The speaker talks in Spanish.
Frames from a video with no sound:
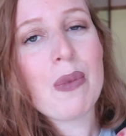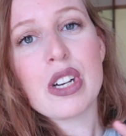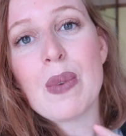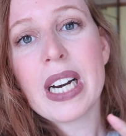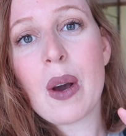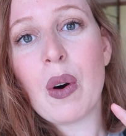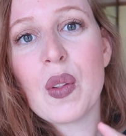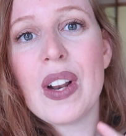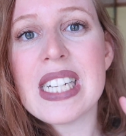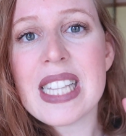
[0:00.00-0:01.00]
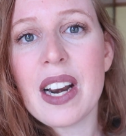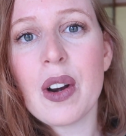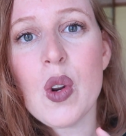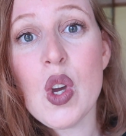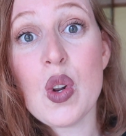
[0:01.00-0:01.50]
Menos mal que cuando él está en
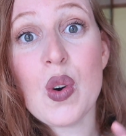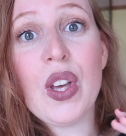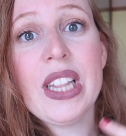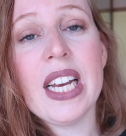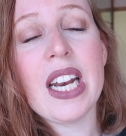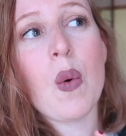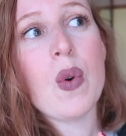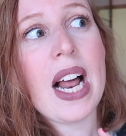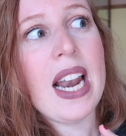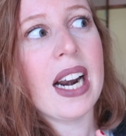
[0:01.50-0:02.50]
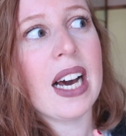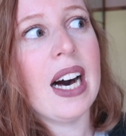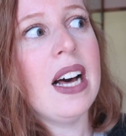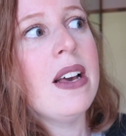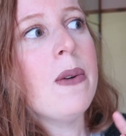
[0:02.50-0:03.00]
reunión, hoy tiene una larga